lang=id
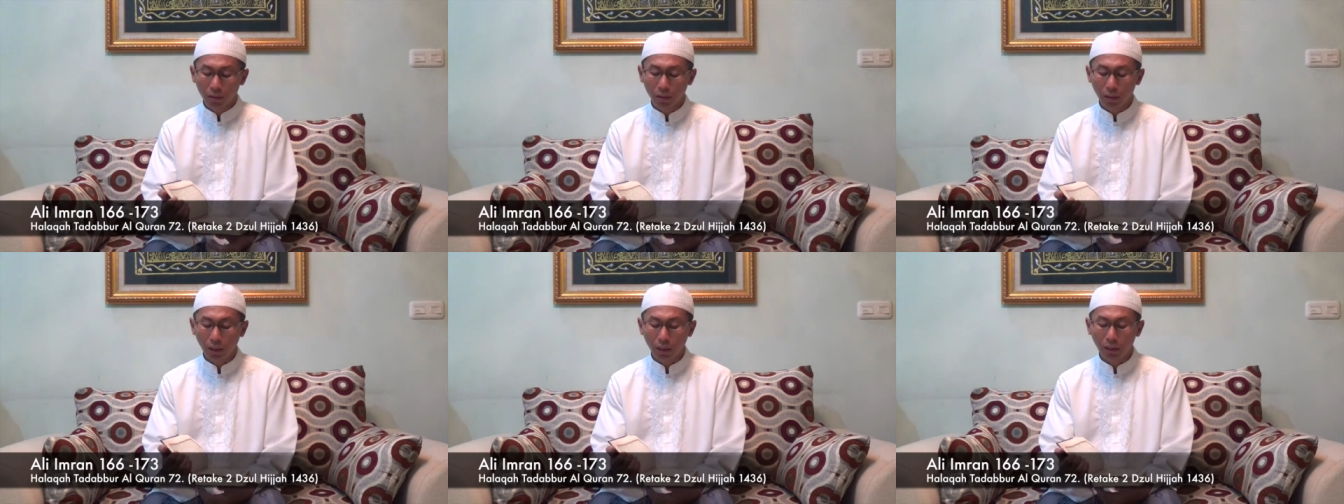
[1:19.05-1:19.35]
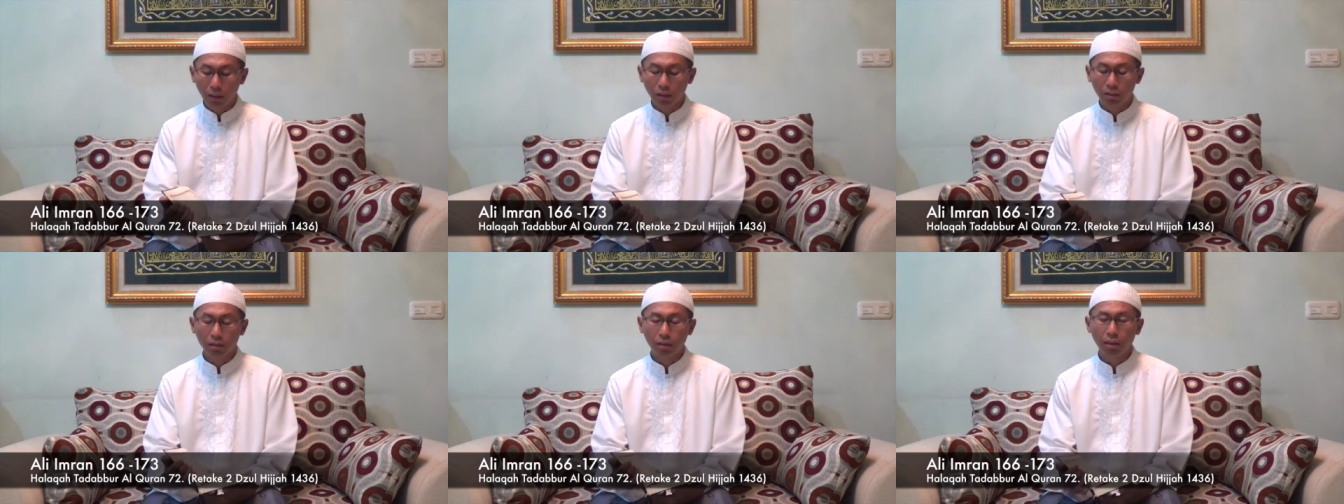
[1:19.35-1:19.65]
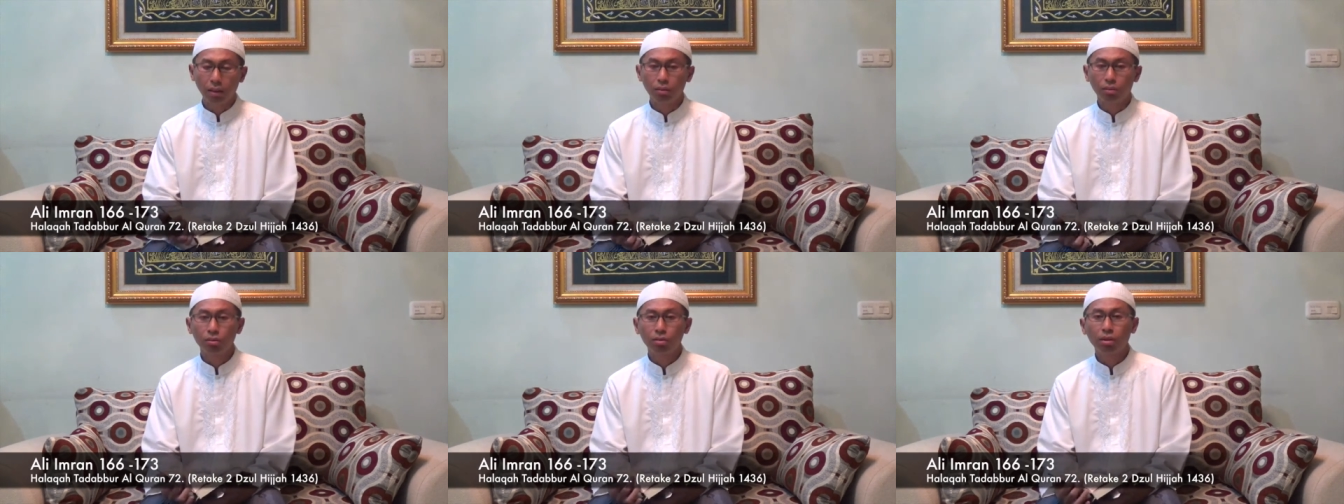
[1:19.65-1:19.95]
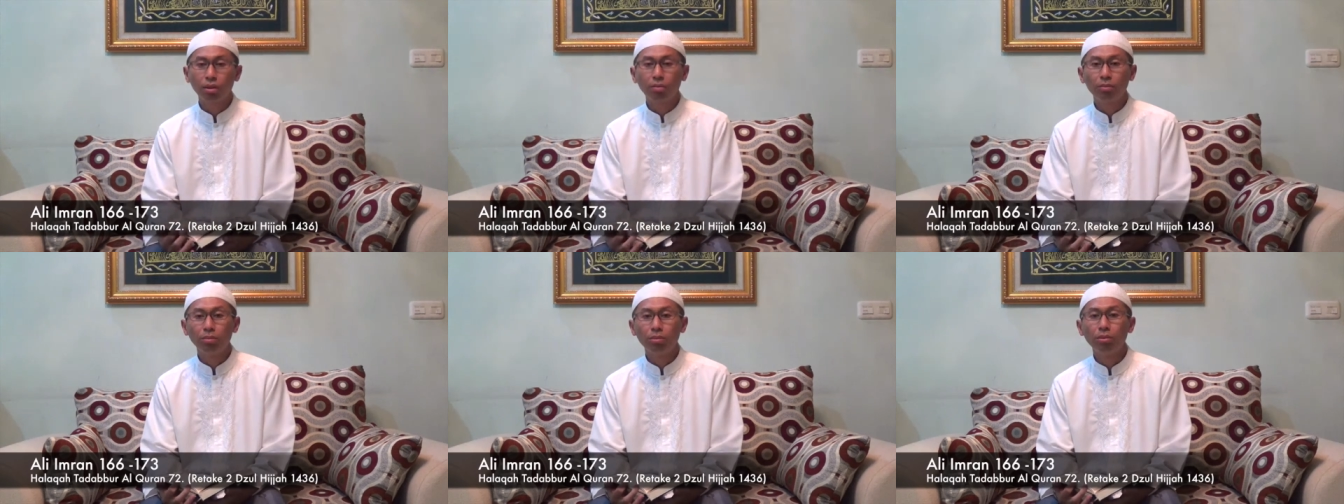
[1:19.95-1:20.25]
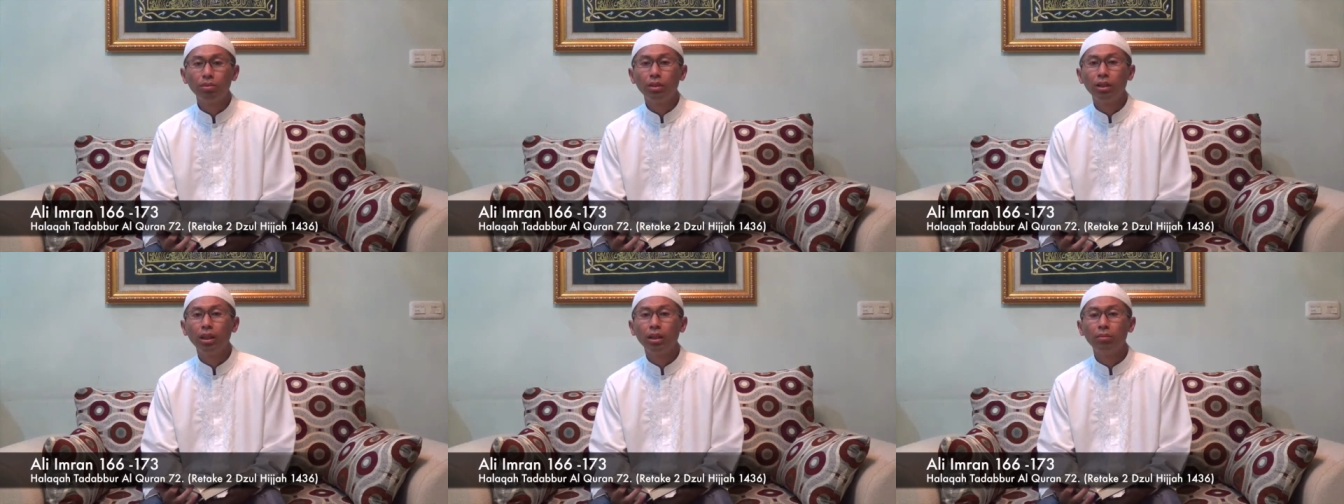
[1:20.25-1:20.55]
Di ayat
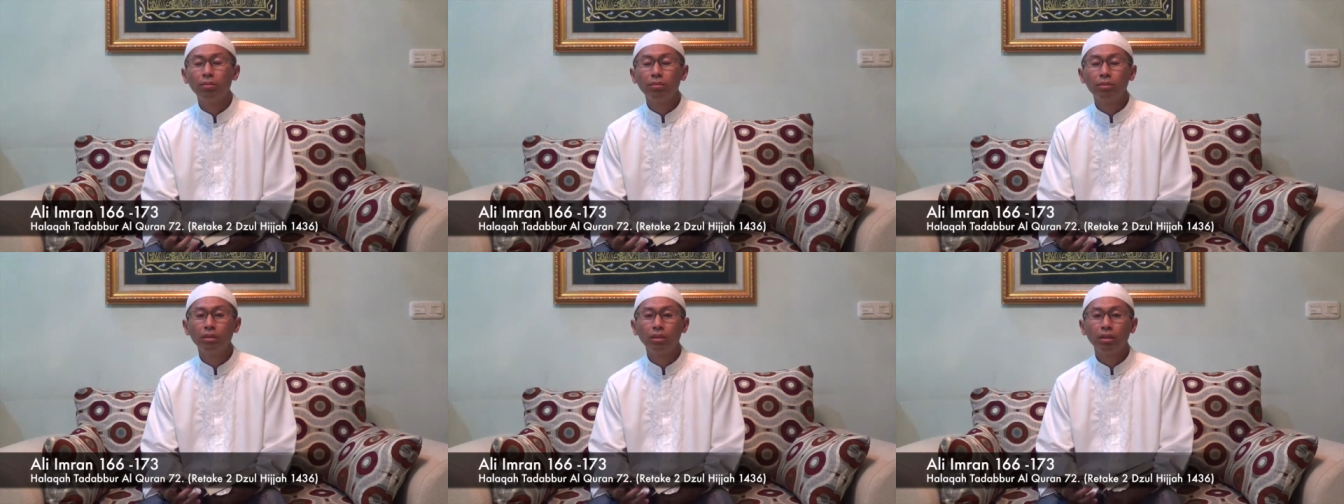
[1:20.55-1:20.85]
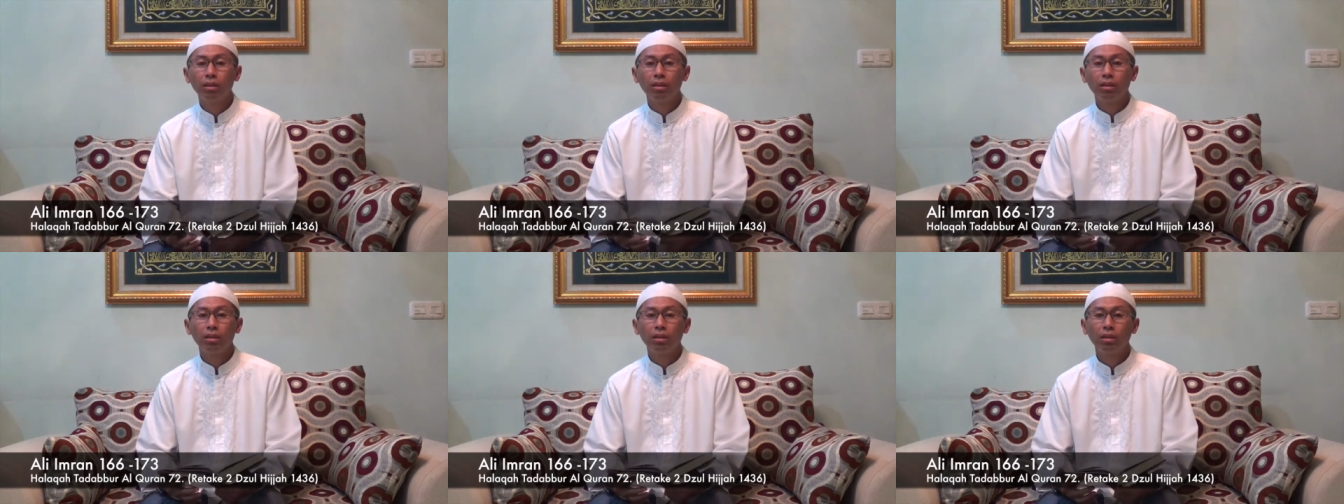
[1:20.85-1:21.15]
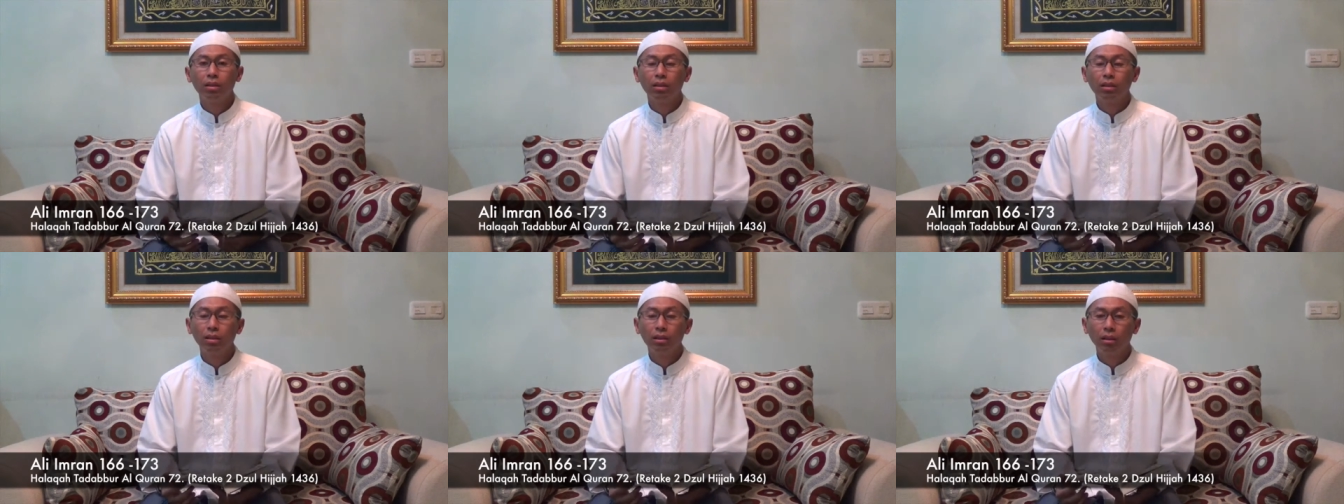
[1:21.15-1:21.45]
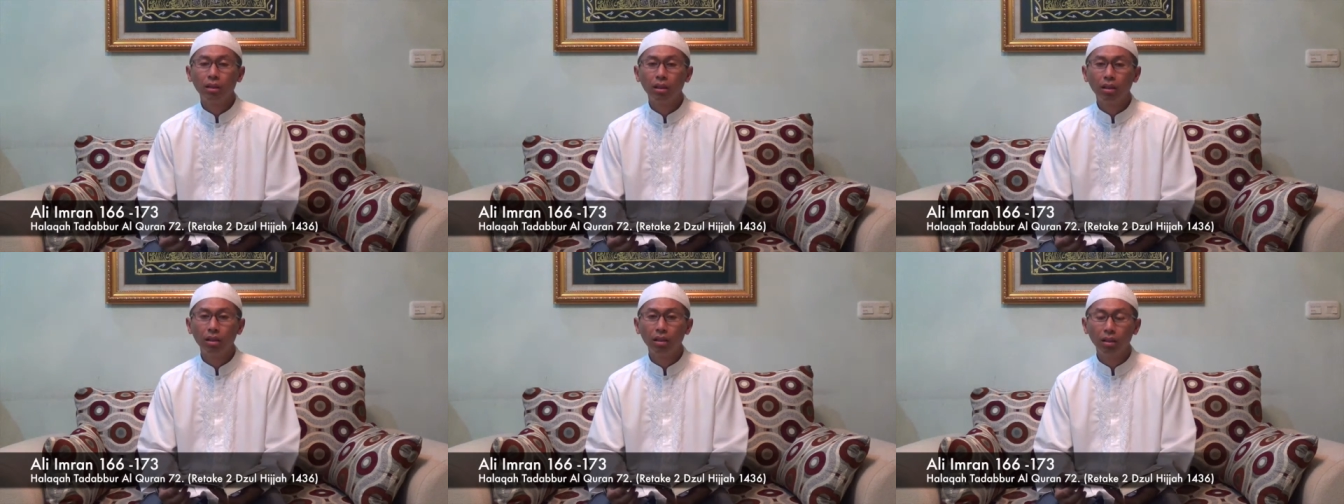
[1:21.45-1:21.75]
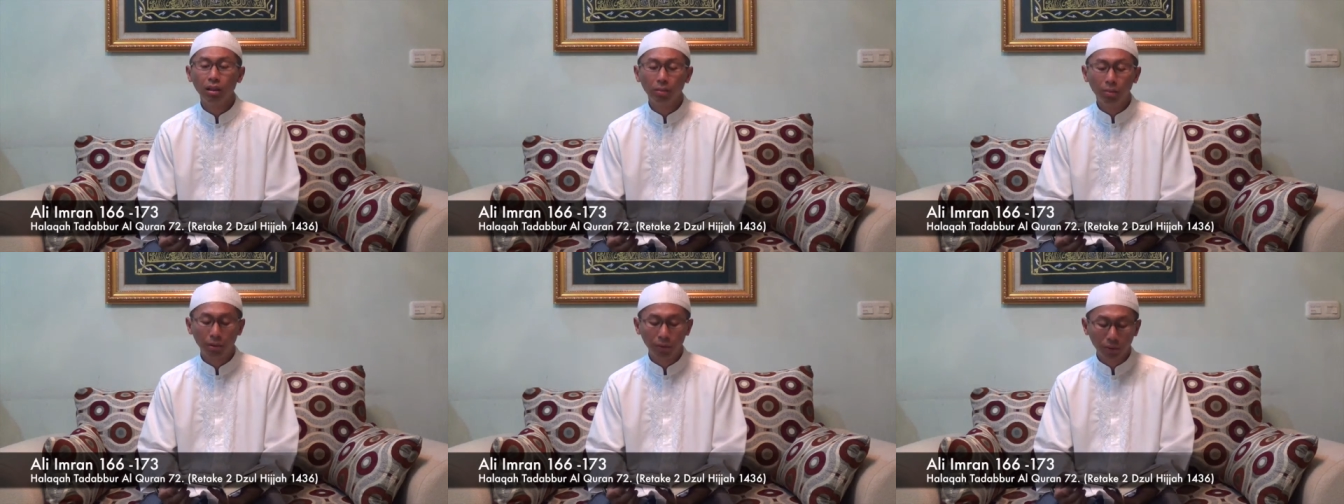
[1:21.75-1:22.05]
166
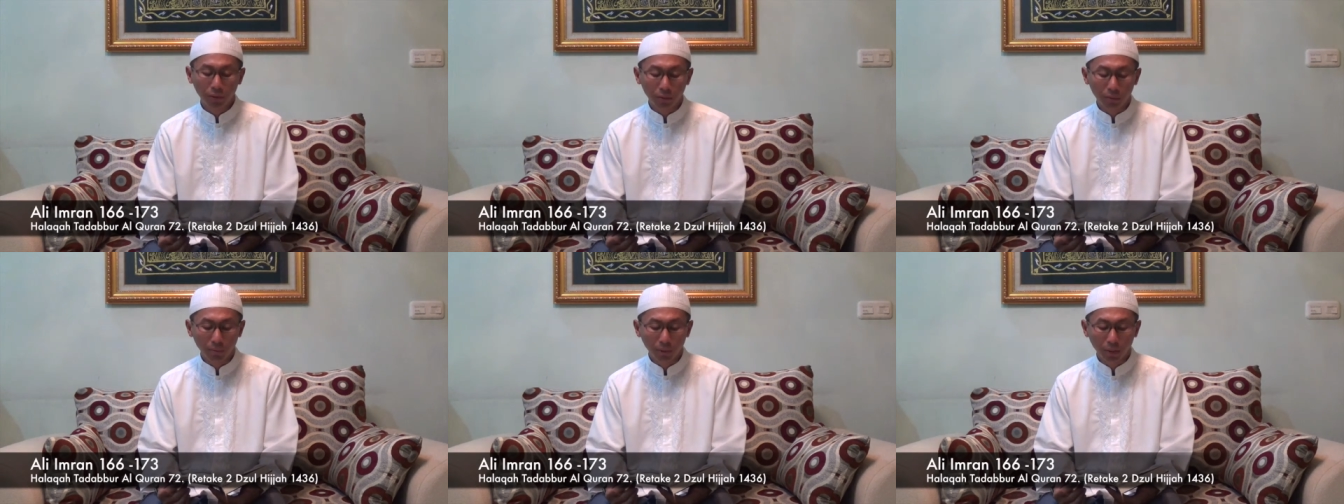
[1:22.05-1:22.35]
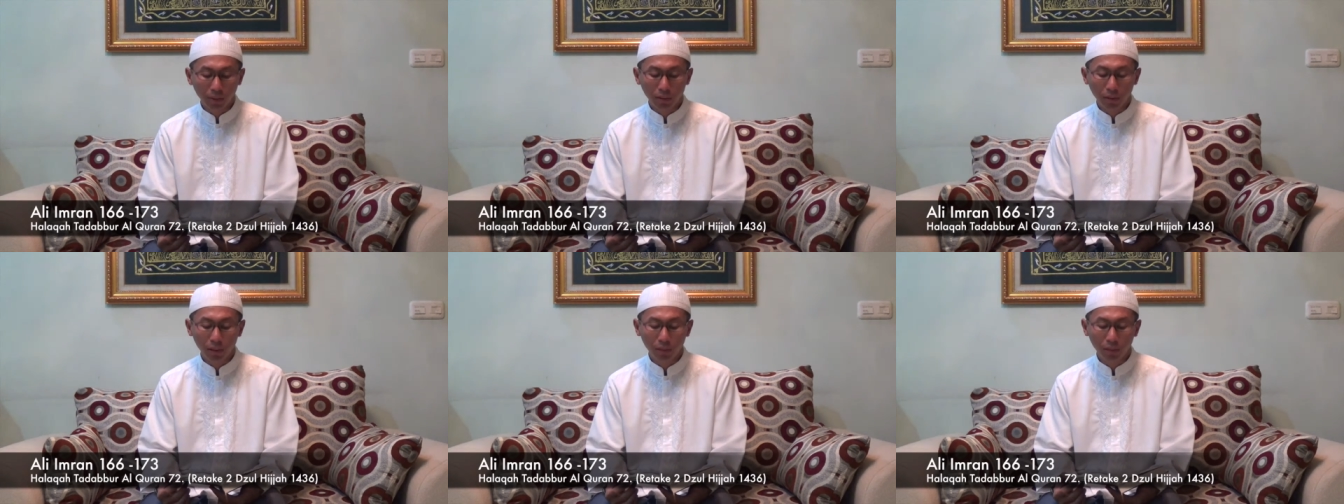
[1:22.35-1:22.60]
Allah berfirman,